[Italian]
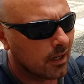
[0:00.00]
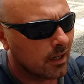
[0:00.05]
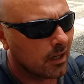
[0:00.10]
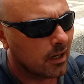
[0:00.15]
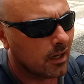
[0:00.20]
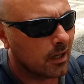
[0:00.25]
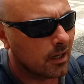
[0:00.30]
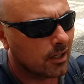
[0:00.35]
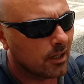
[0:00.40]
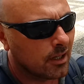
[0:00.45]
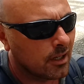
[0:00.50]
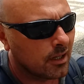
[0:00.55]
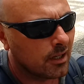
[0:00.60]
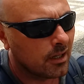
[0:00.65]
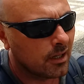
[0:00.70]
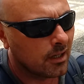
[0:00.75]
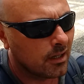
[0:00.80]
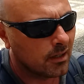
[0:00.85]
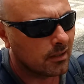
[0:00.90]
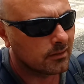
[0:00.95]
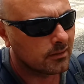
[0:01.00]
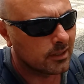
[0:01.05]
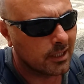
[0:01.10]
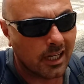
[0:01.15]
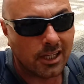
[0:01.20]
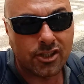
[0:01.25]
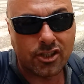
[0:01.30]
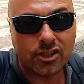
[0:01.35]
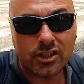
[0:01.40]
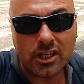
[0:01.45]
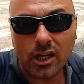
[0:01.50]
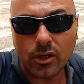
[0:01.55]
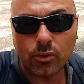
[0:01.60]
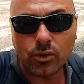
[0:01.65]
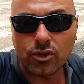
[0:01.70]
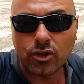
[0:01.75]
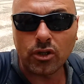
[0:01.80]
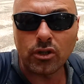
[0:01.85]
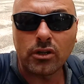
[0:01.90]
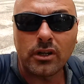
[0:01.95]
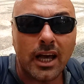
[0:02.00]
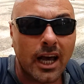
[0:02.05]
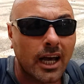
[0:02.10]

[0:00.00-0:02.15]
eh, nella città in cui sono